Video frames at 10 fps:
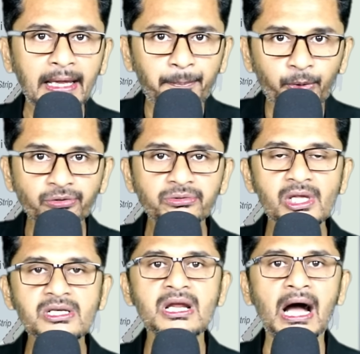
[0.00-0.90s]
এ
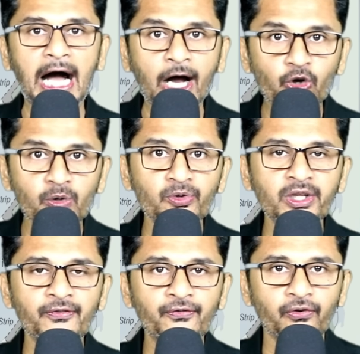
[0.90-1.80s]
প্রত্যেকটা
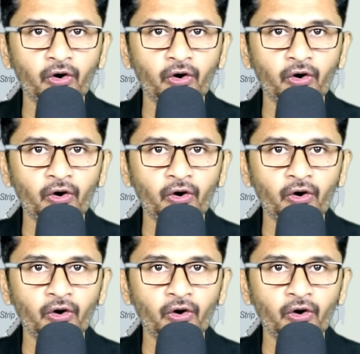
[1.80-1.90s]
আক্রমণের